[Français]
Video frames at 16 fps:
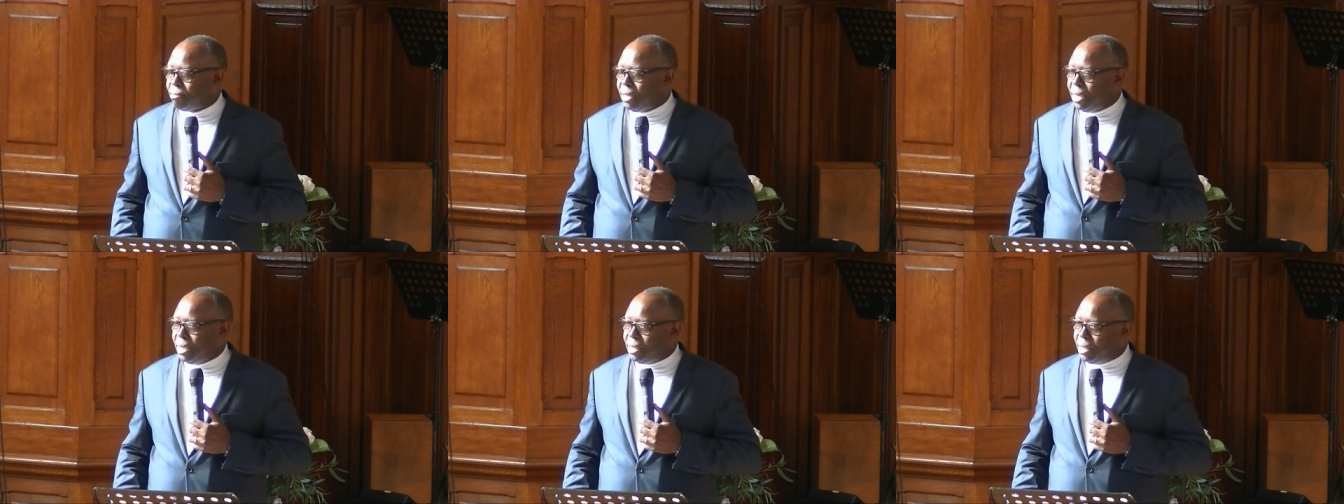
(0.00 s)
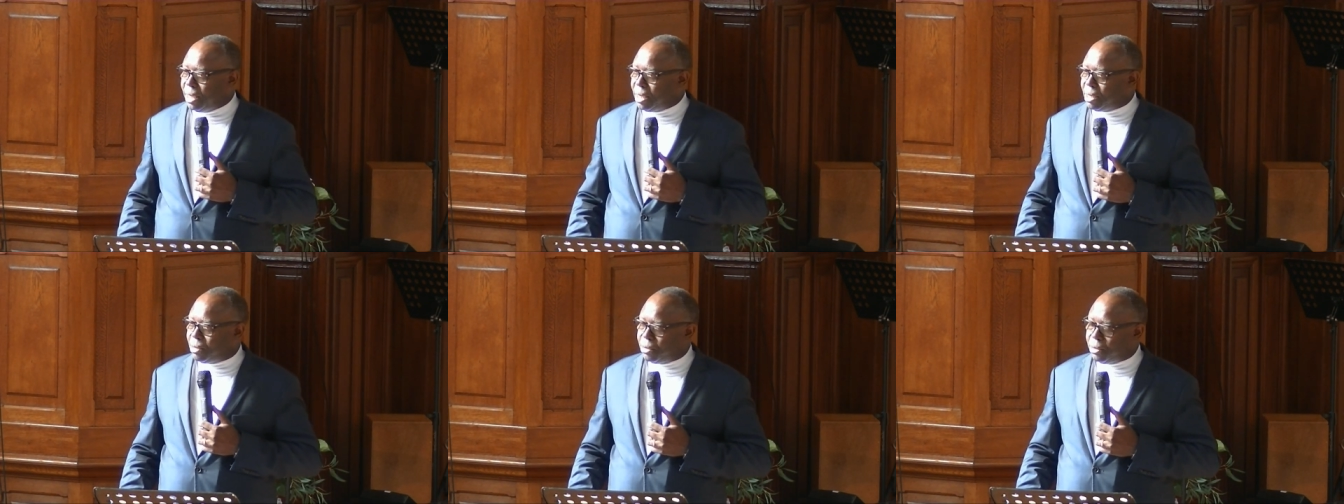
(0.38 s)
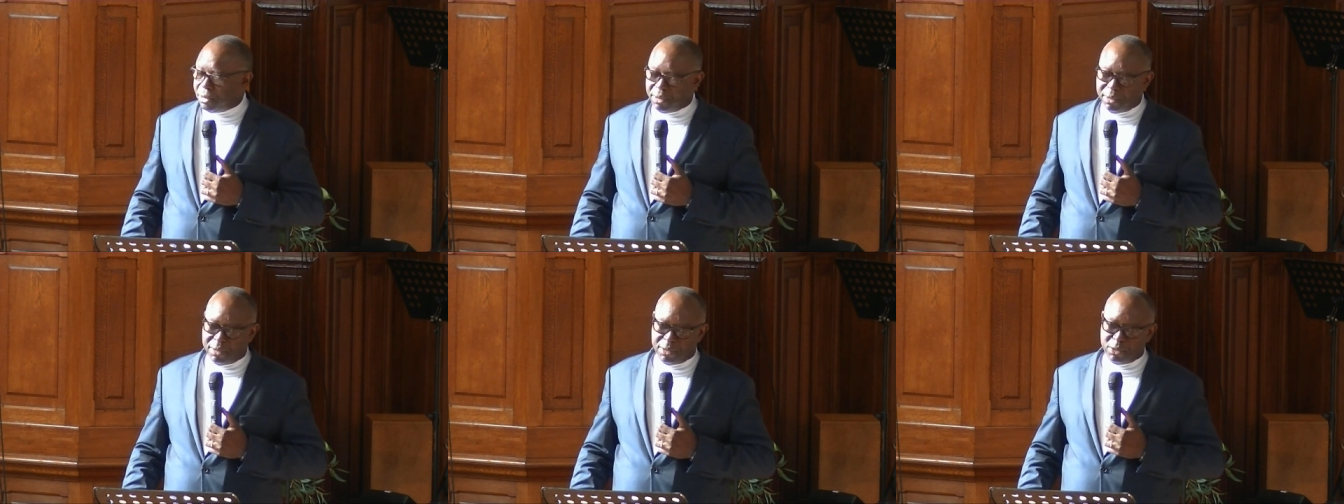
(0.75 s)
Et dès
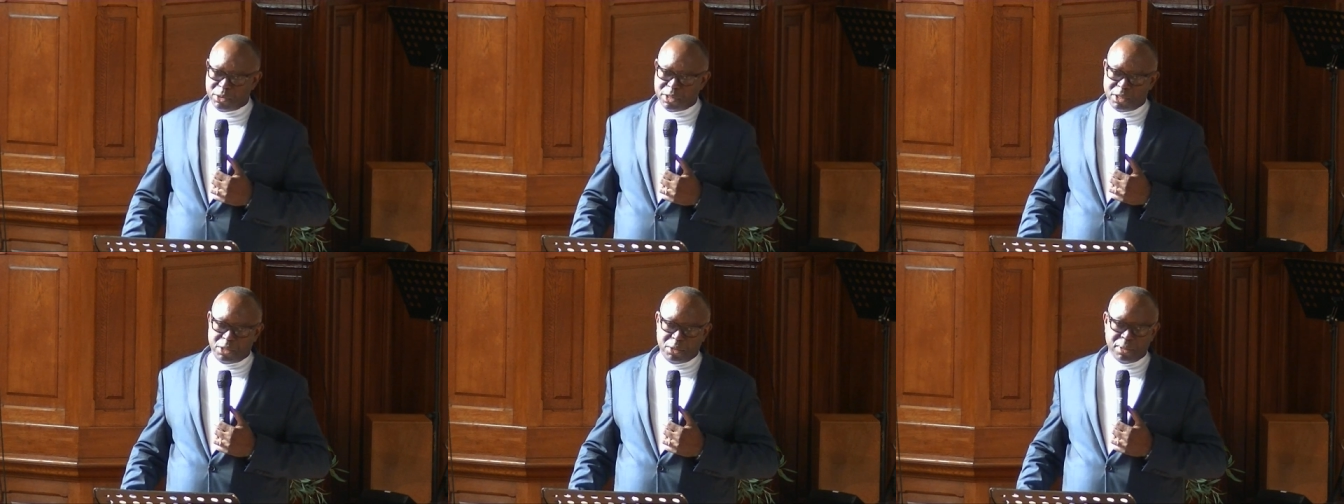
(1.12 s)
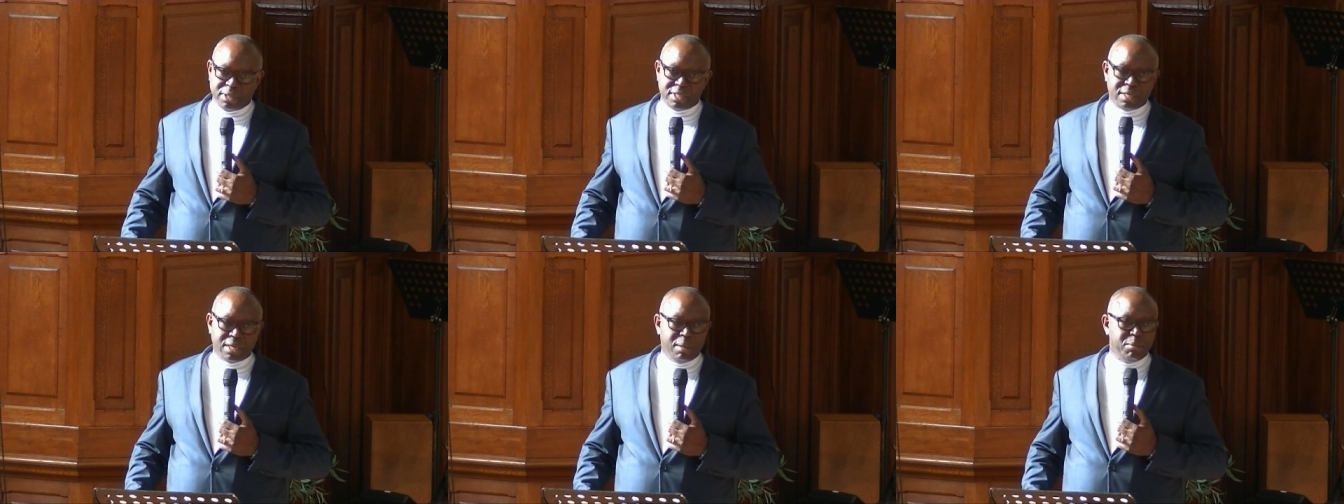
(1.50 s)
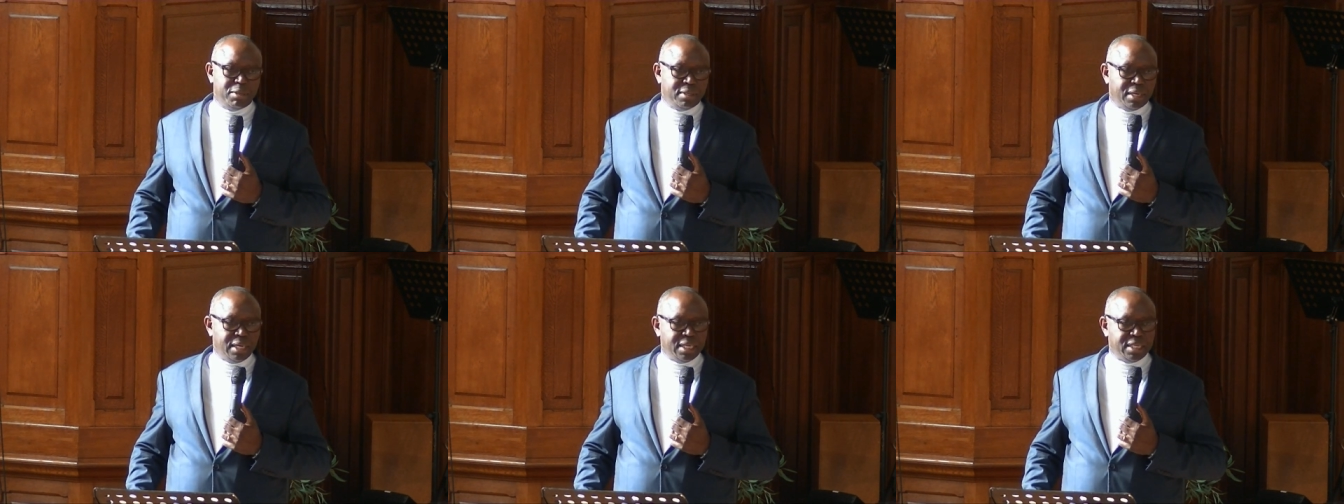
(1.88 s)
que nous étions
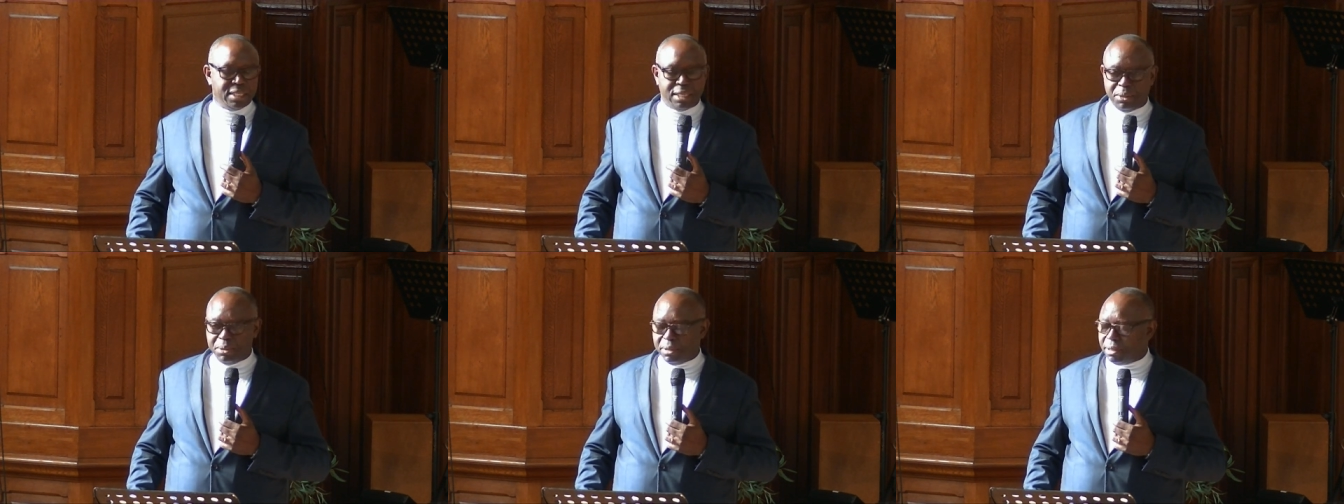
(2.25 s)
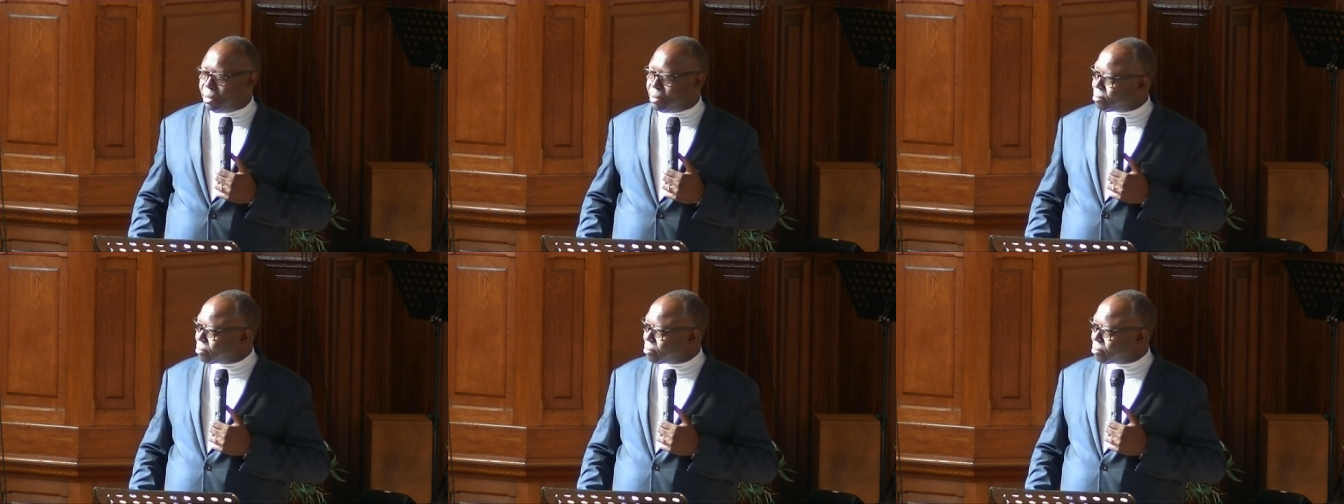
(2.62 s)
ensemble dans la cellule,